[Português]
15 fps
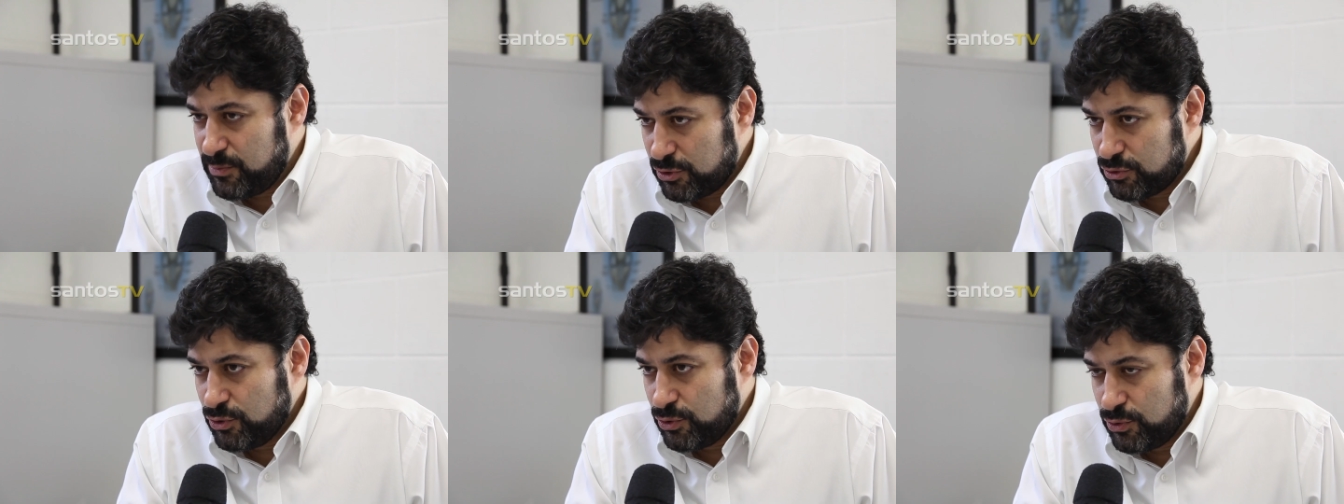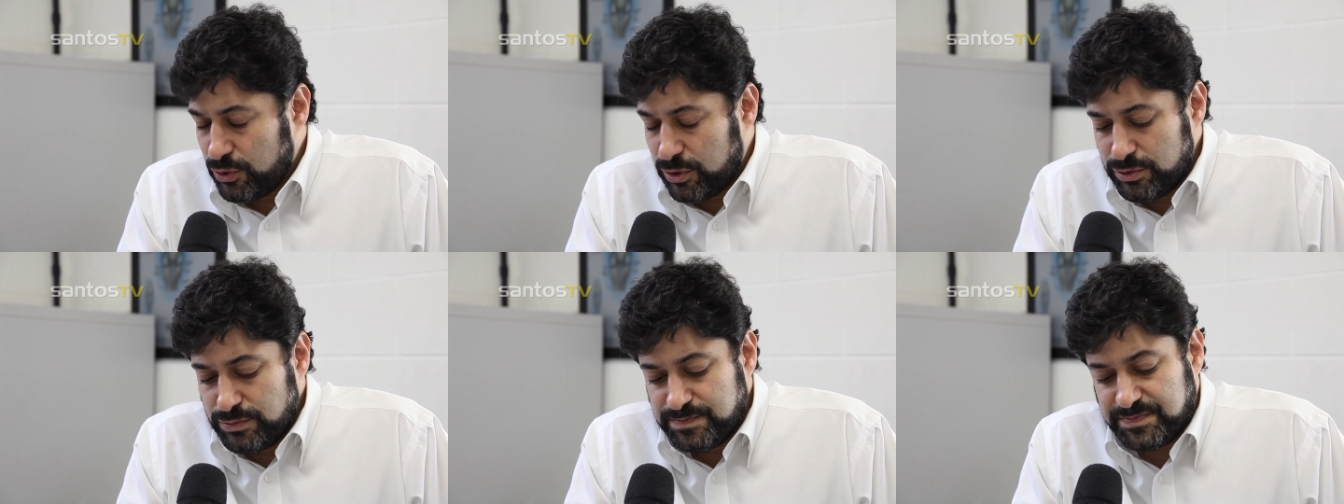
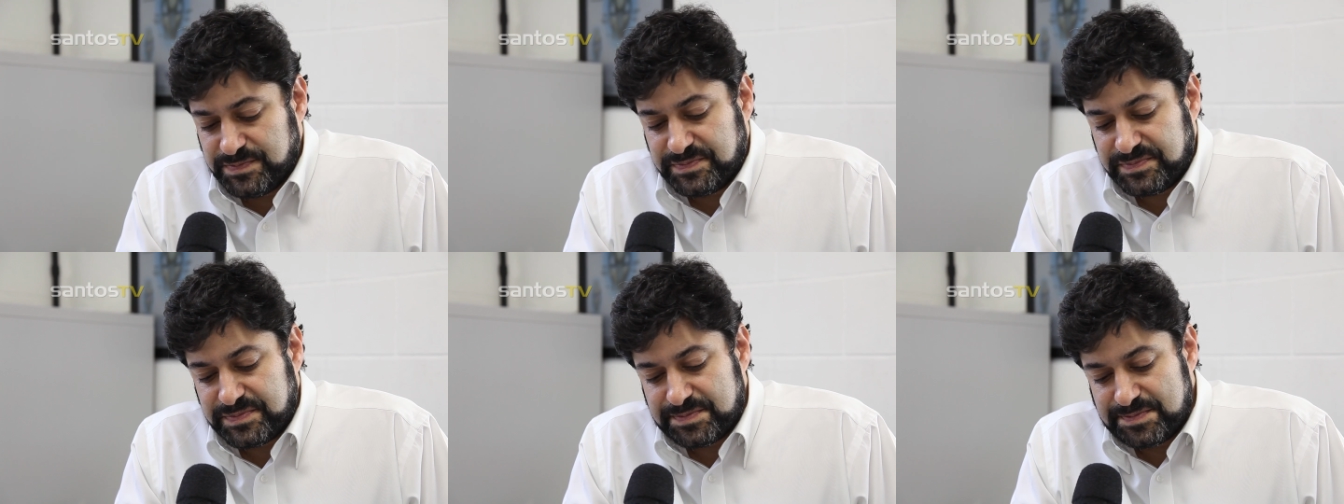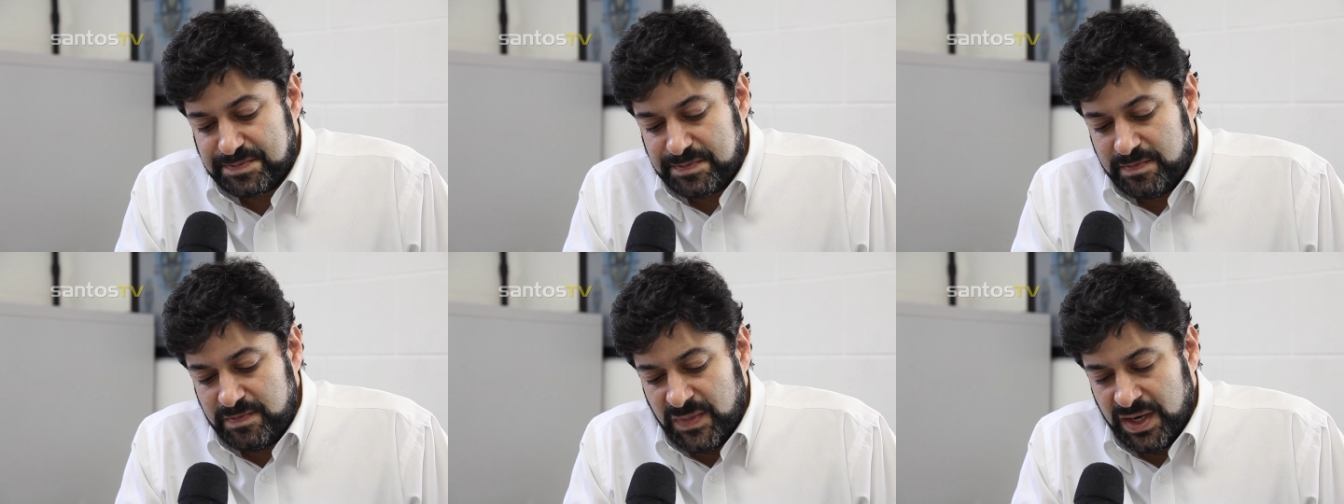protocolo.
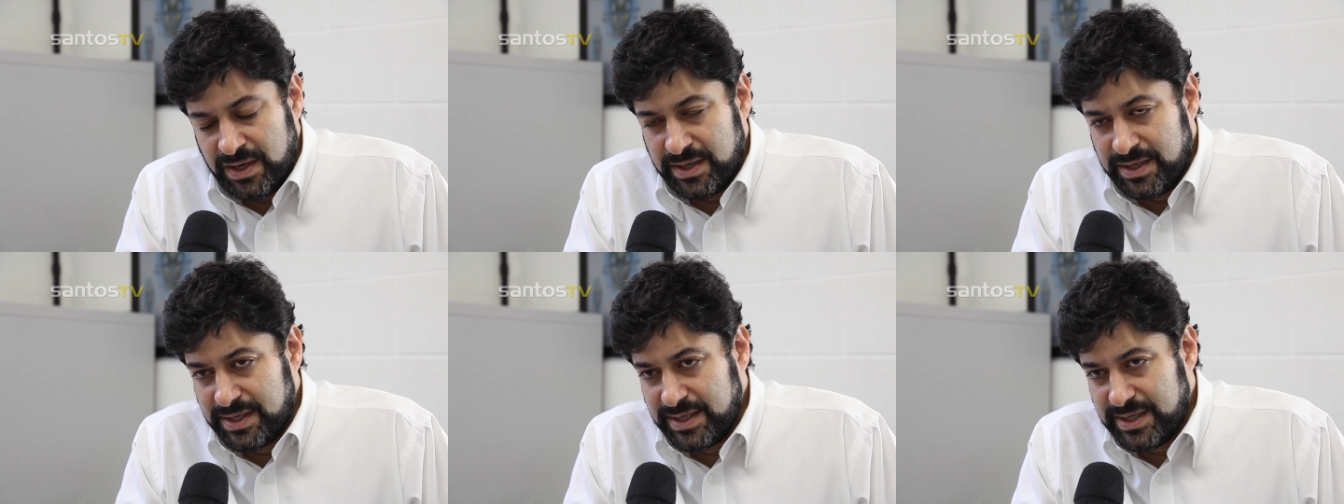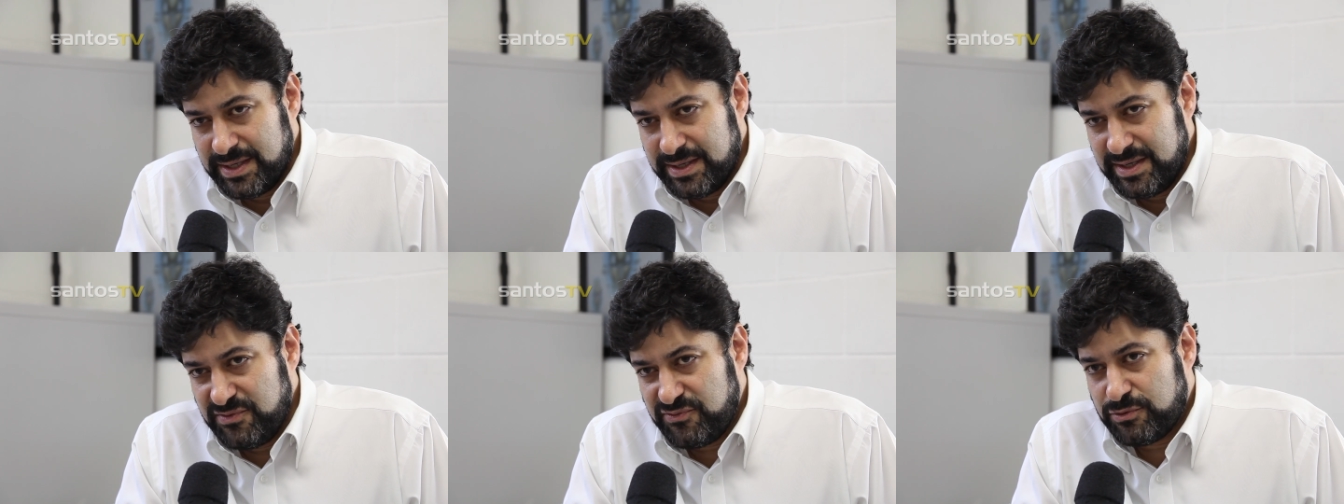
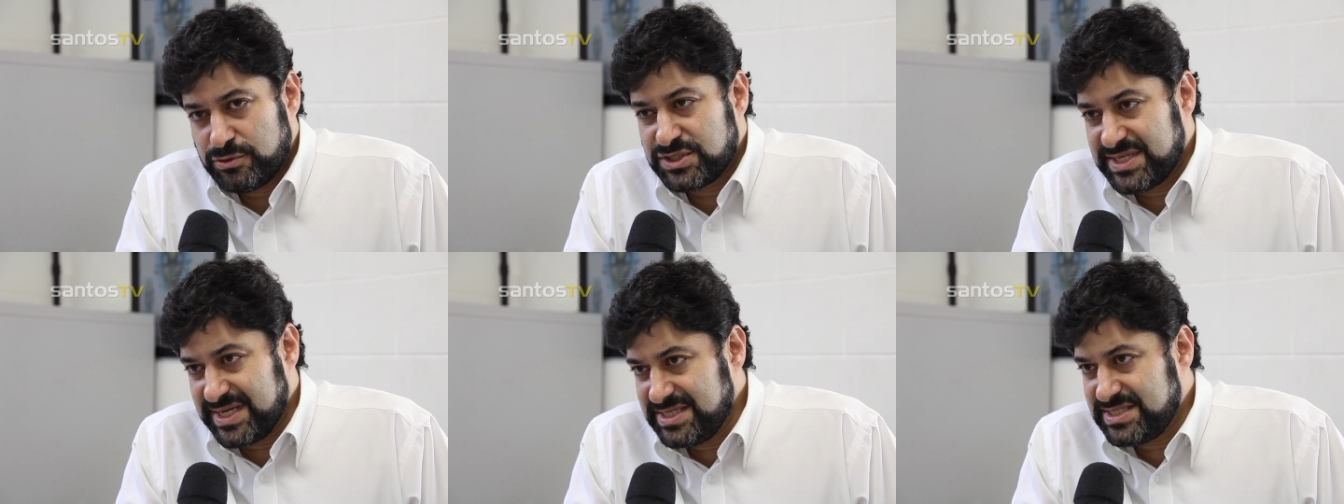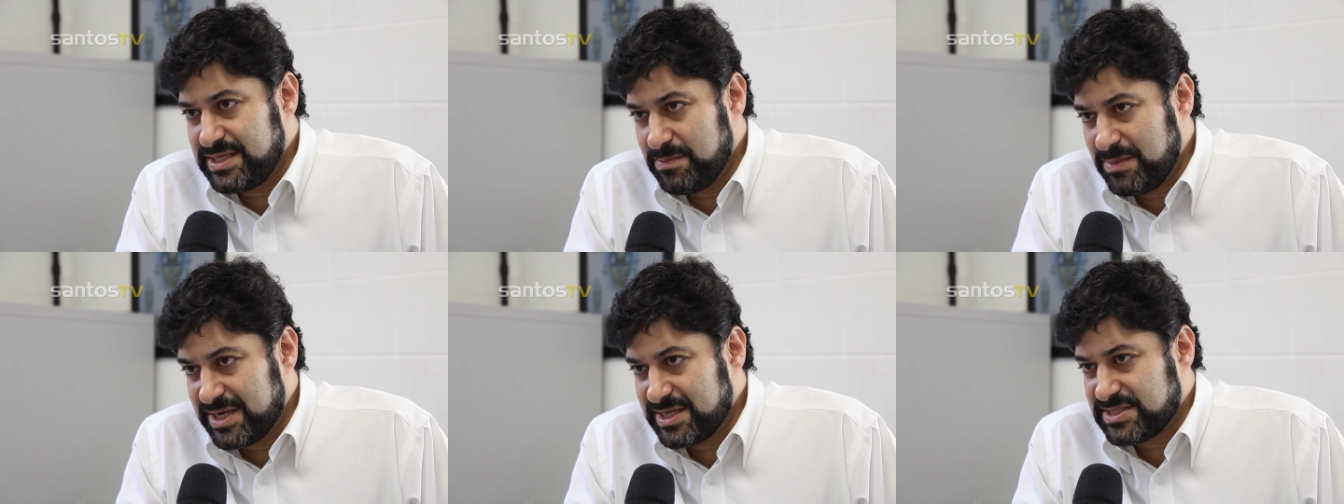Uh, ele ficou seis
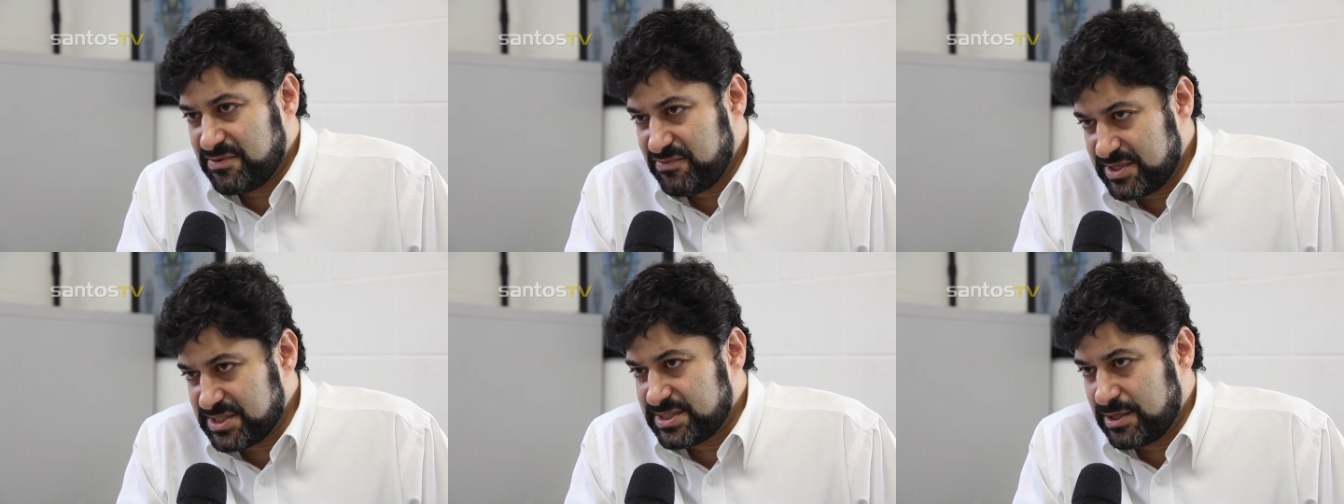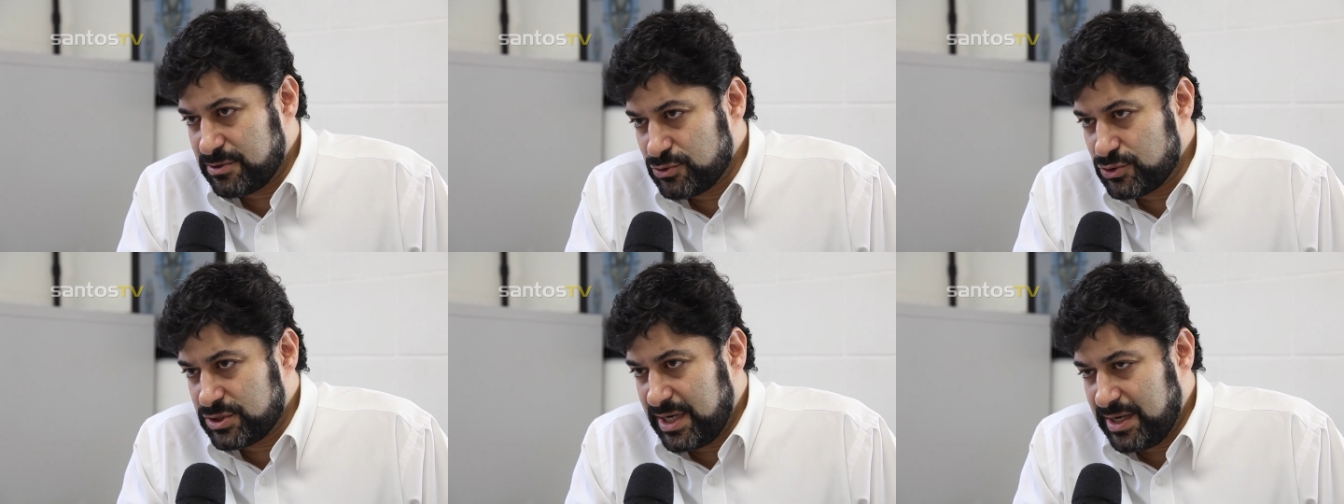semanas afastado
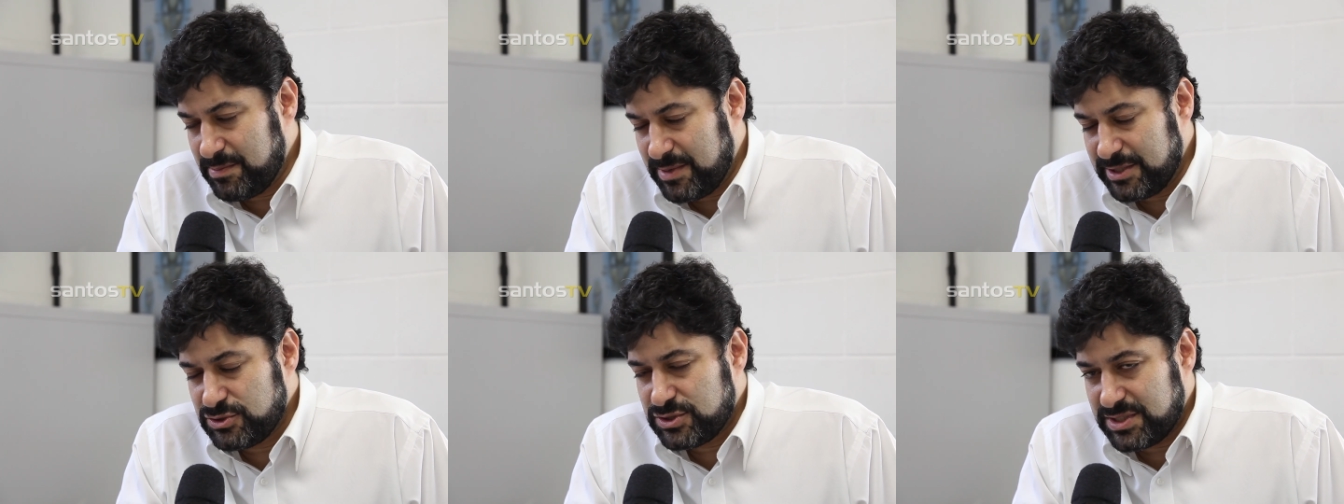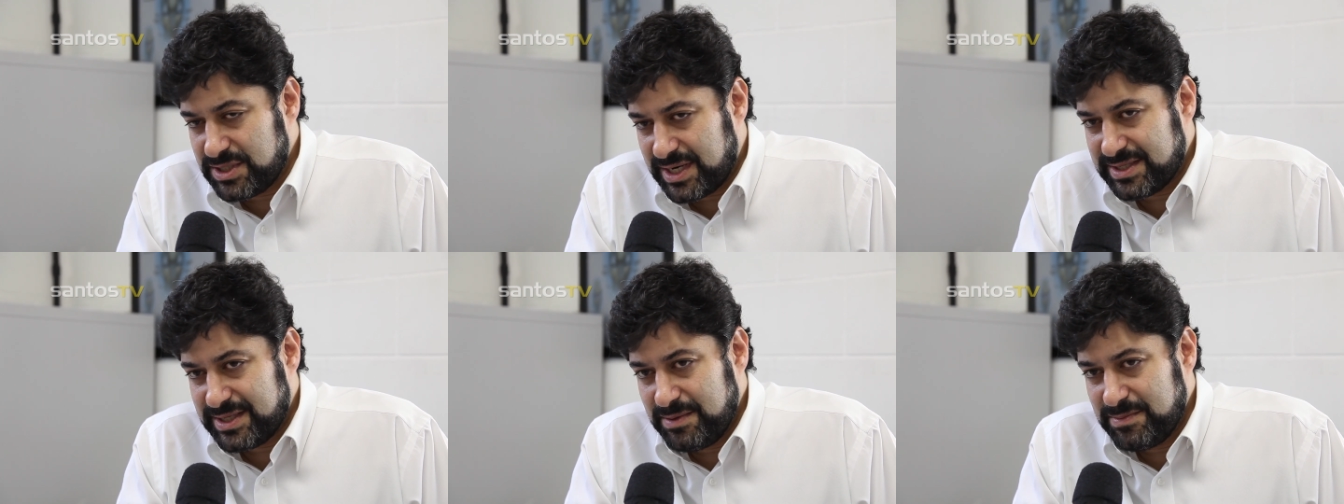dos gramados em
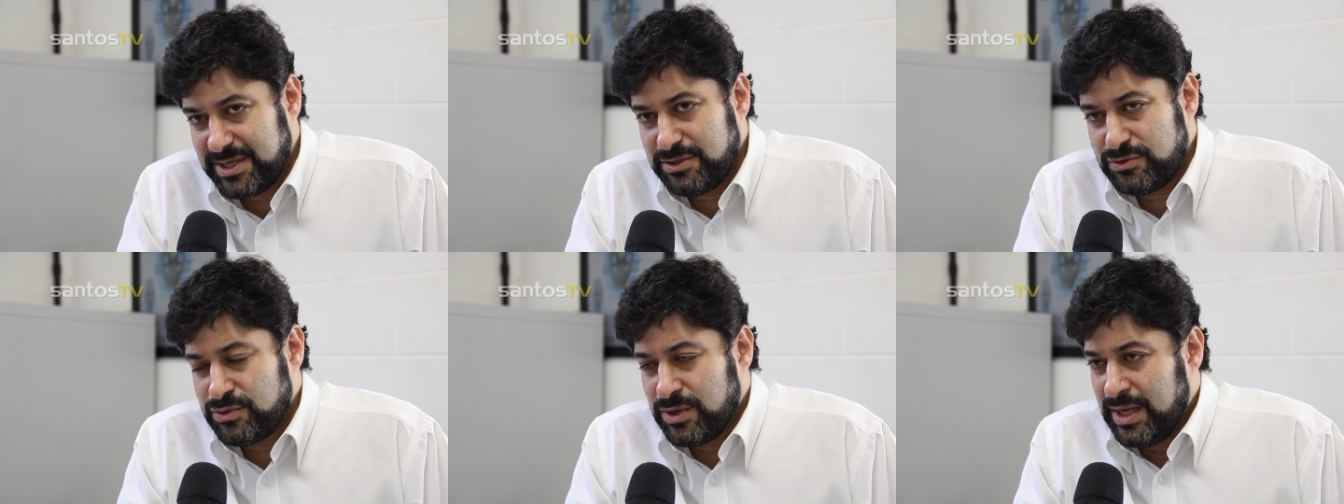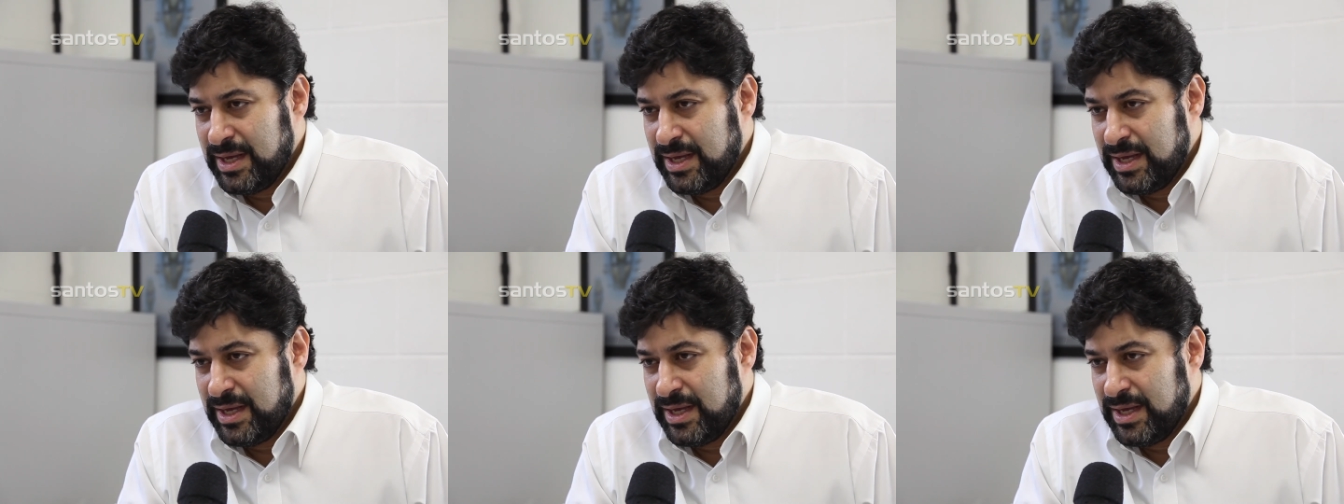tratamento.